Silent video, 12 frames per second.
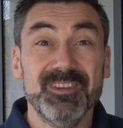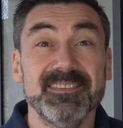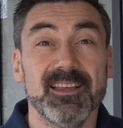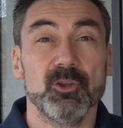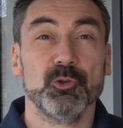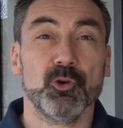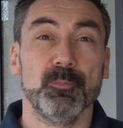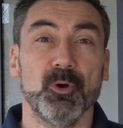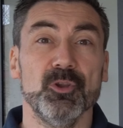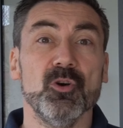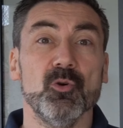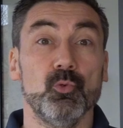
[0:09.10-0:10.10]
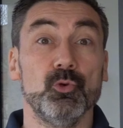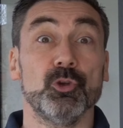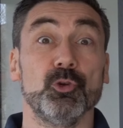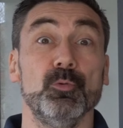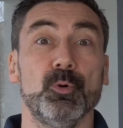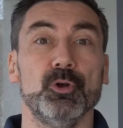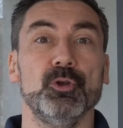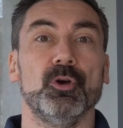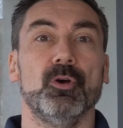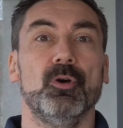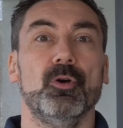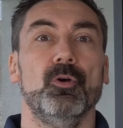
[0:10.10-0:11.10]
êtes un entrepreneur ou une
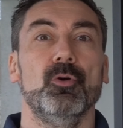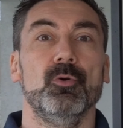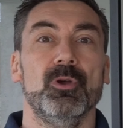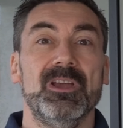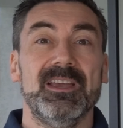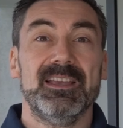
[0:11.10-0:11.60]
entrepreneur E.